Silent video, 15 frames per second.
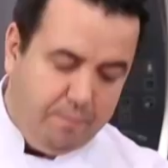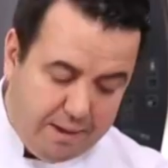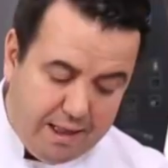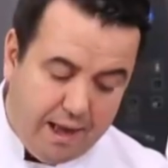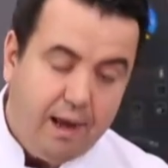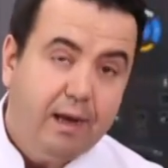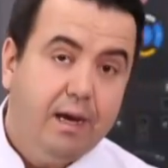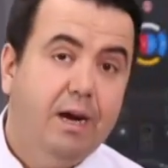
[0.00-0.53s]
bir
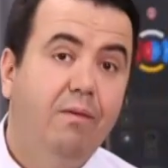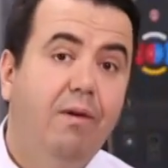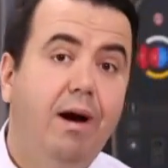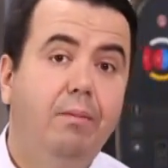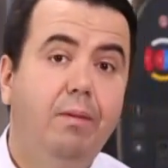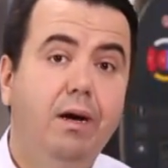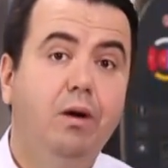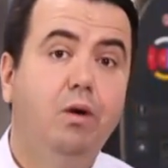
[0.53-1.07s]
daha
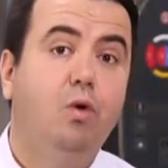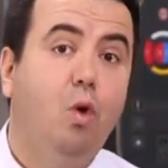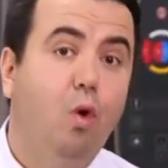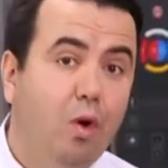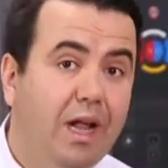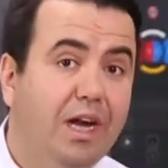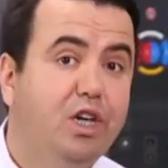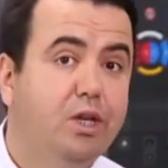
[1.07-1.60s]
kıvamı
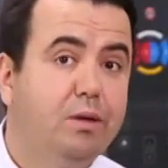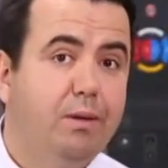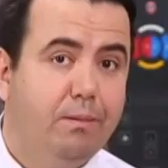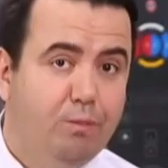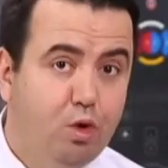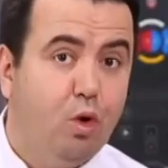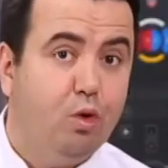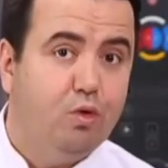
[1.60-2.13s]

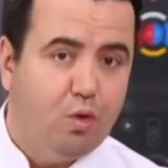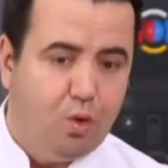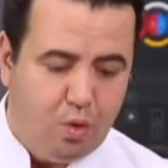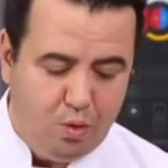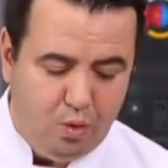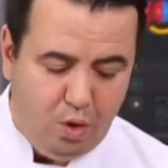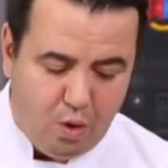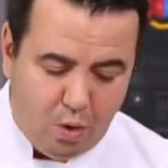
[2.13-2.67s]
koyulaştırmam çok zor olur.